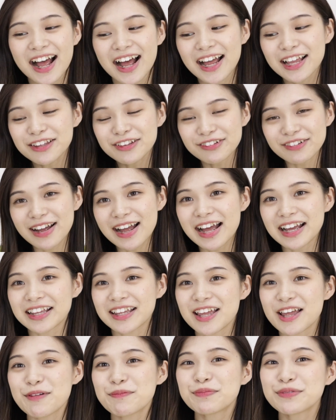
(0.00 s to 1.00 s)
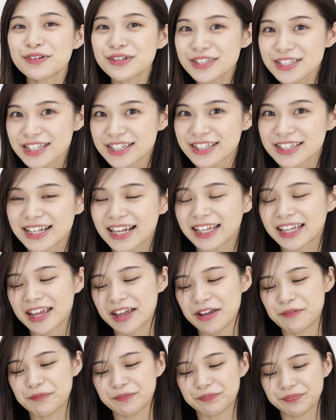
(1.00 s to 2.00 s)
あとはケープをするだ
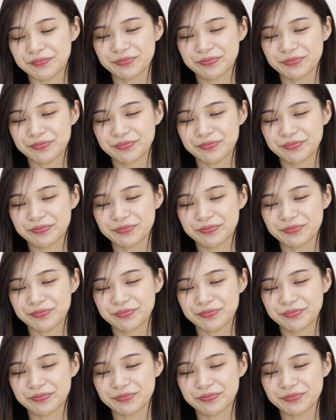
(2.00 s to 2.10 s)
け